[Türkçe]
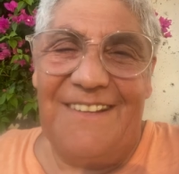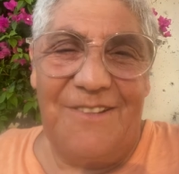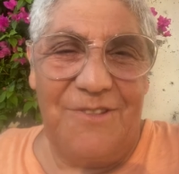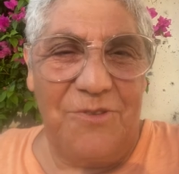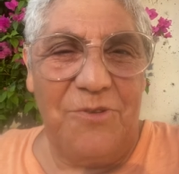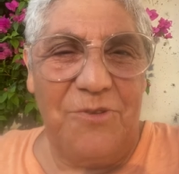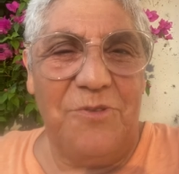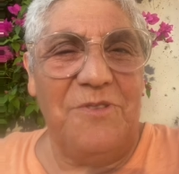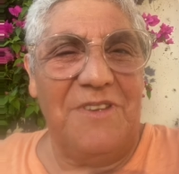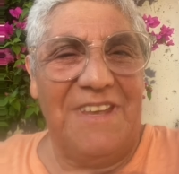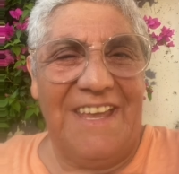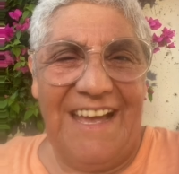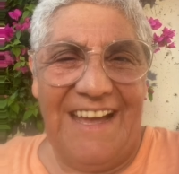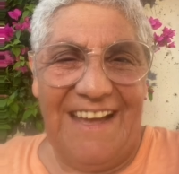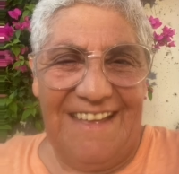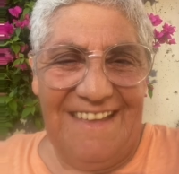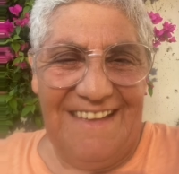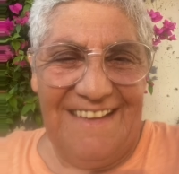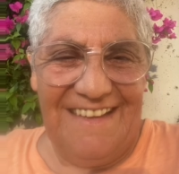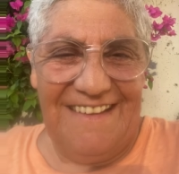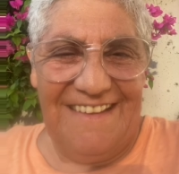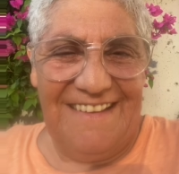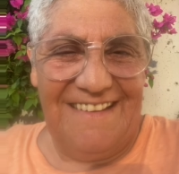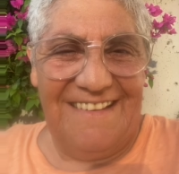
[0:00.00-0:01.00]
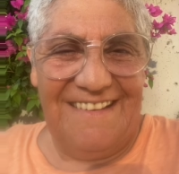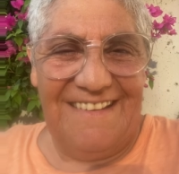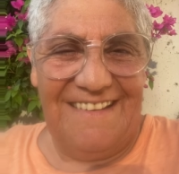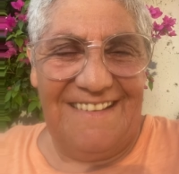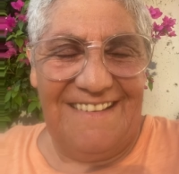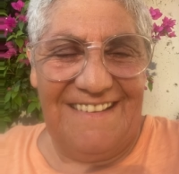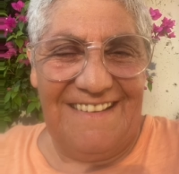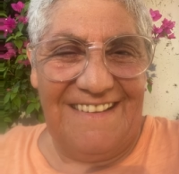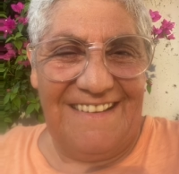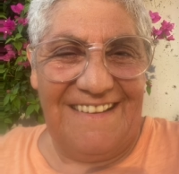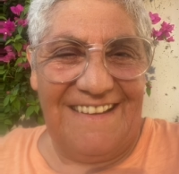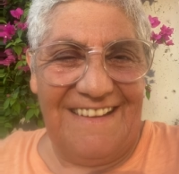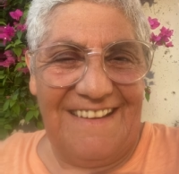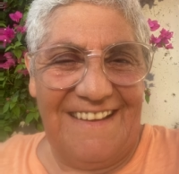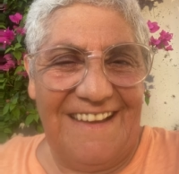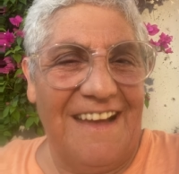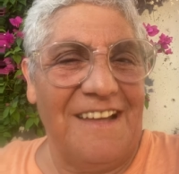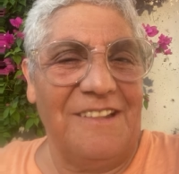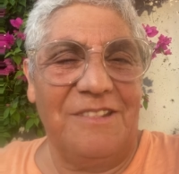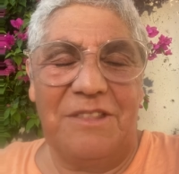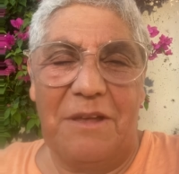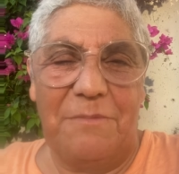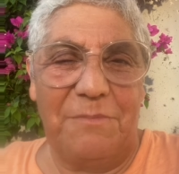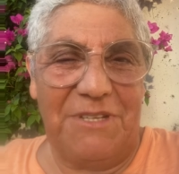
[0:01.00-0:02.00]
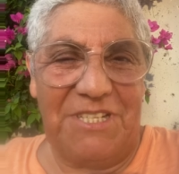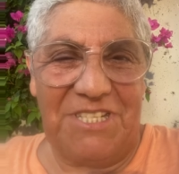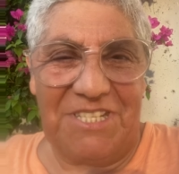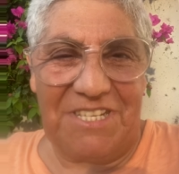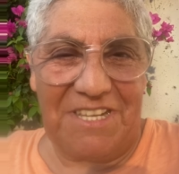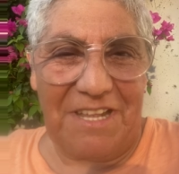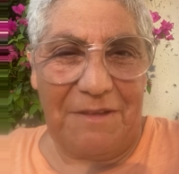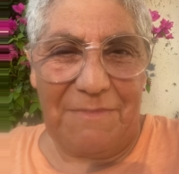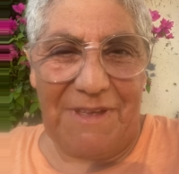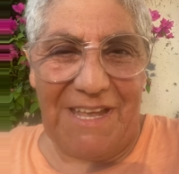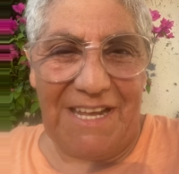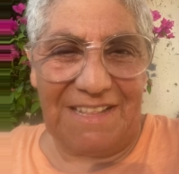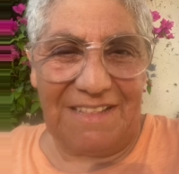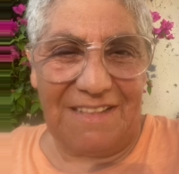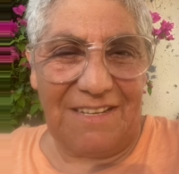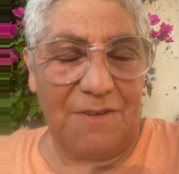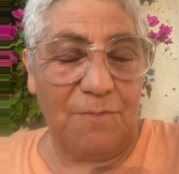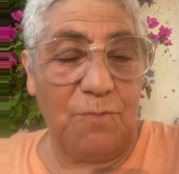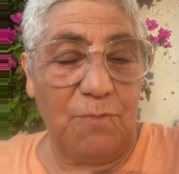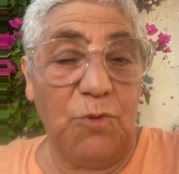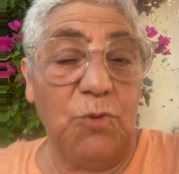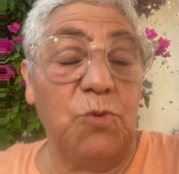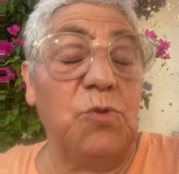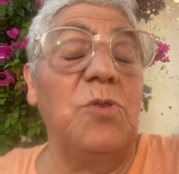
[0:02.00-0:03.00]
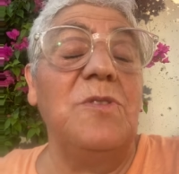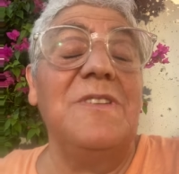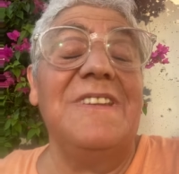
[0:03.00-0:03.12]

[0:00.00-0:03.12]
dünyayı anlamış demektir. Bütün